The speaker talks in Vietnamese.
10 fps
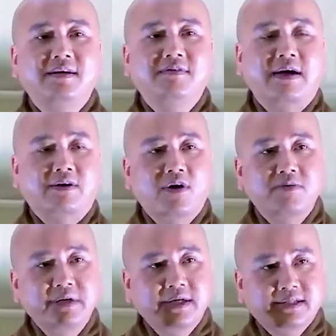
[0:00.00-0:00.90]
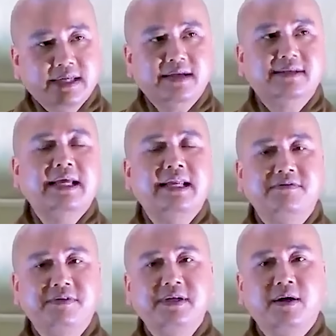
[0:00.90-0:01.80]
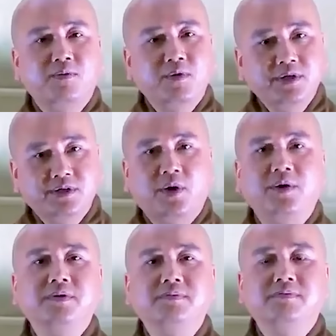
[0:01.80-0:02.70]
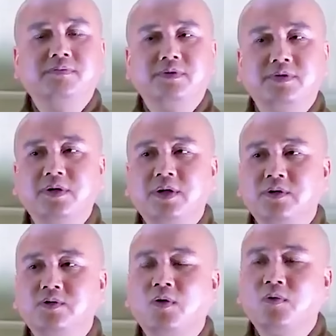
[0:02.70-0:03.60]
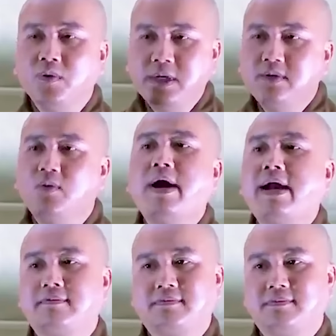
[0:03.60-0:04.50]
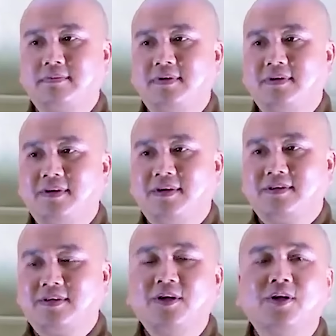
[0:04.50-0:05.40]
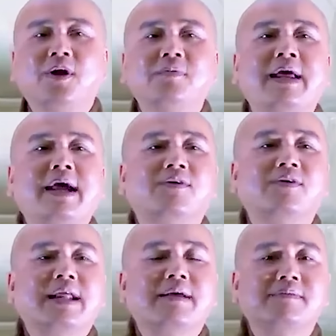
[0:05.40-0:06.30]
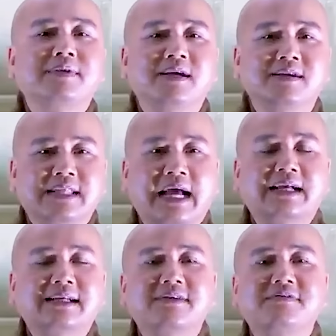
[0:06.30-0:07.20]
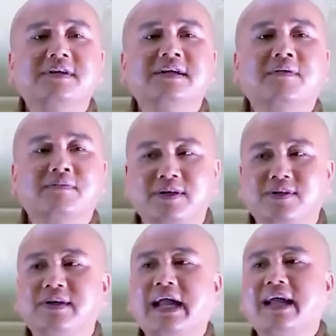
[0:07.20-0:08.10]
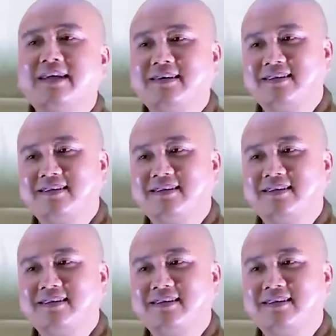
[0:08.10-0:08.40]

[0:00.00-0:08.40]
và con biết chắc đây là viên ngọc quý rồi, cho nên con quý quan, cho nên hôm nay con đem dâng tặng cái viên ngọc này cho ngài.